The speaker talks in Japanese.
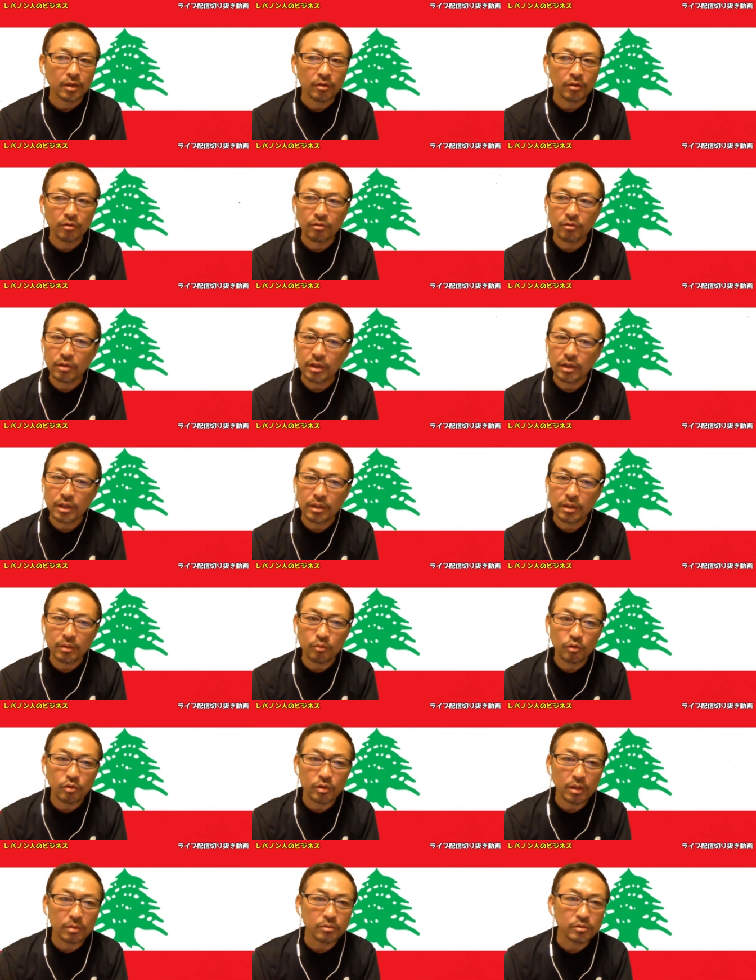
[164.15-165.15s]
これ
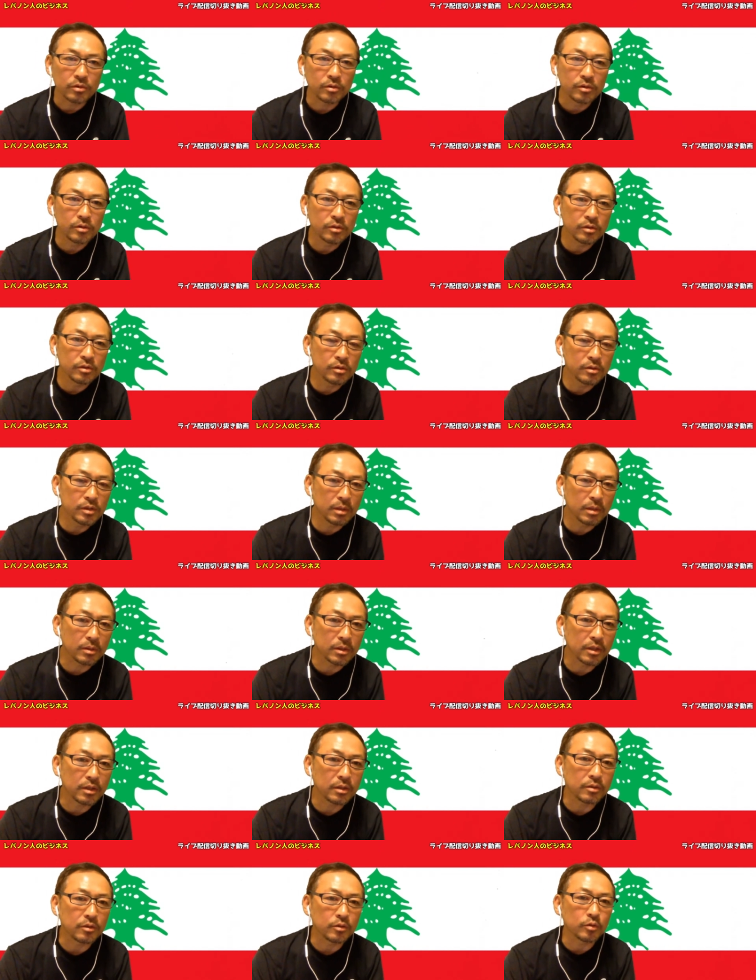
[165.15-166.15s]
も多分グーグれば
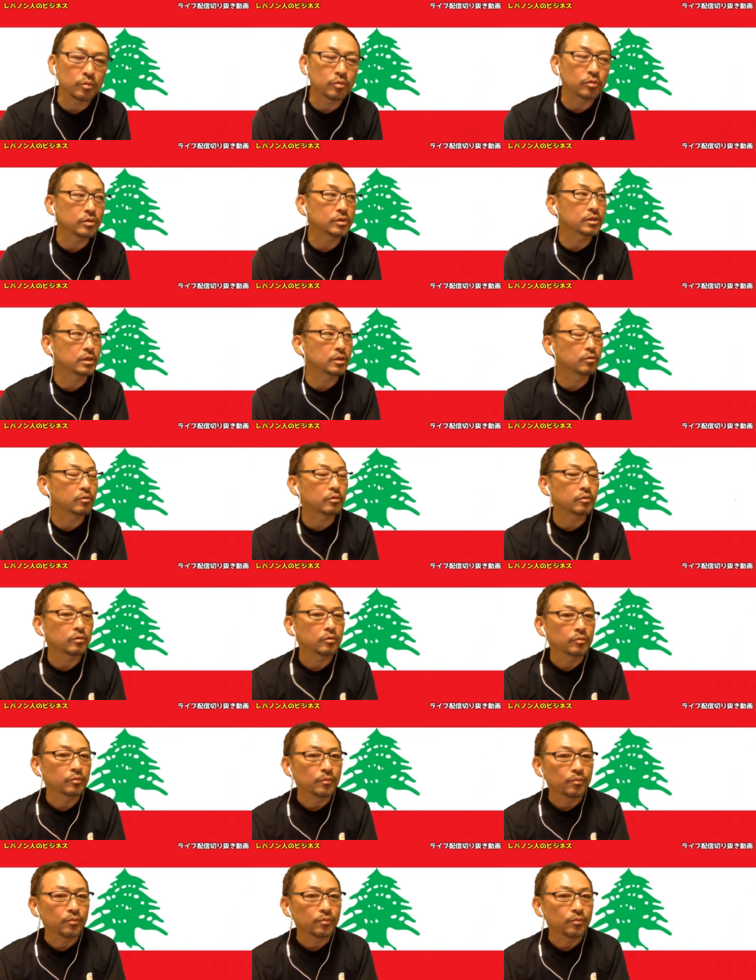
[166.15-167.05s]
出てくると思うんですけど、